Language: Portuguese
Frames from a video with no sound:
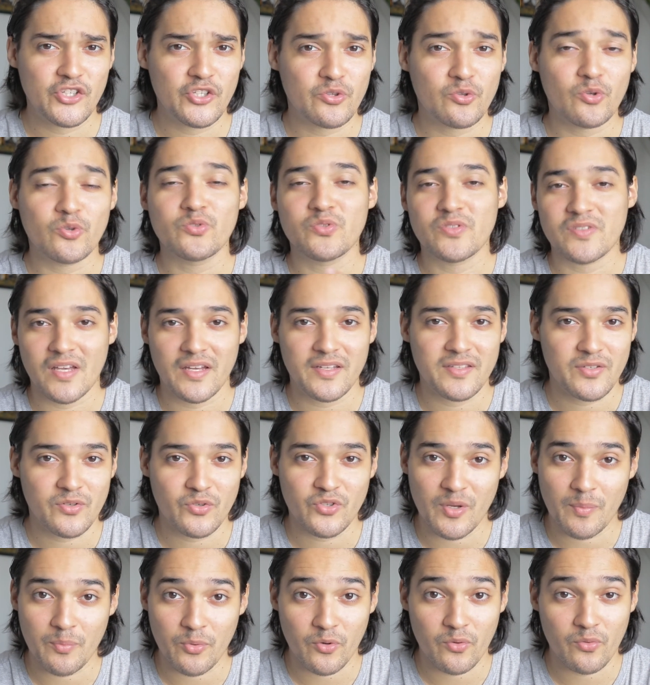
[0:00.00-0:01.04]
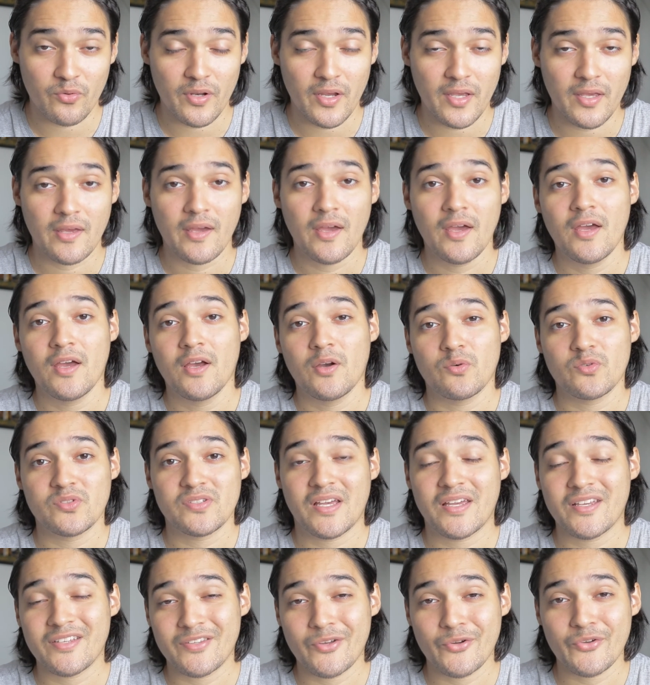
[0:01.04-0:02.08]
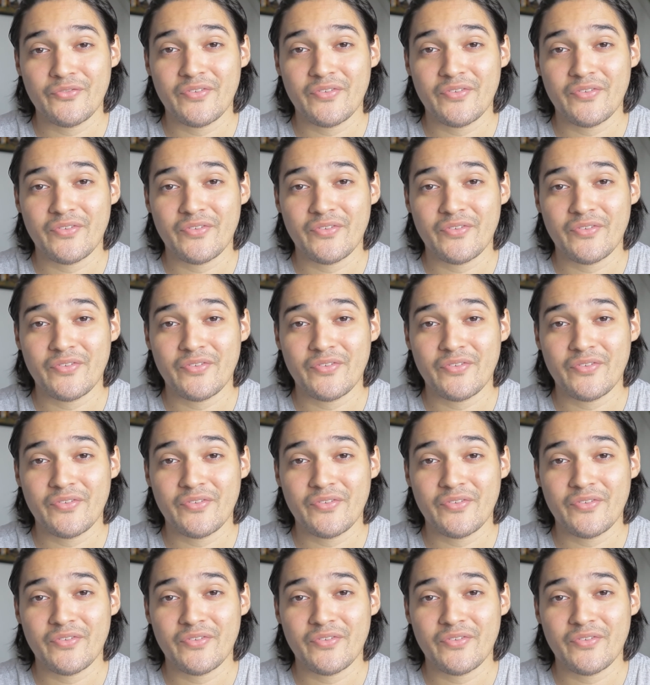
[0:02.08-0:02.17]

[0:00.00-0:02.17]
De todos os sites que eu já procurei, o site da